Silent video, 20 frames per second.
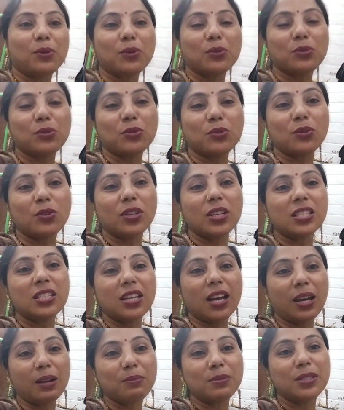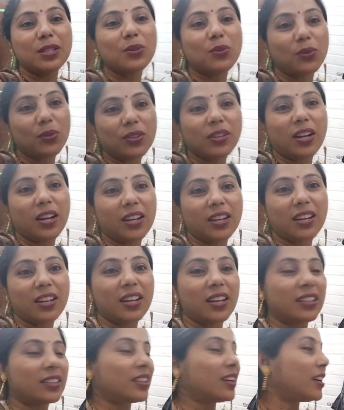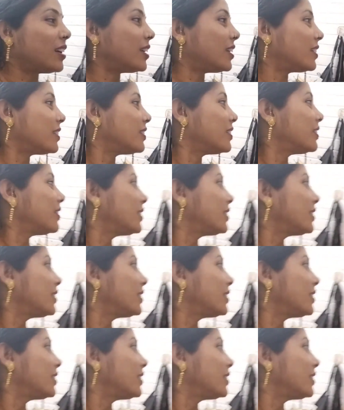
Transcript: आप लोग सोचोगे चार बजे कौन खाना खाता है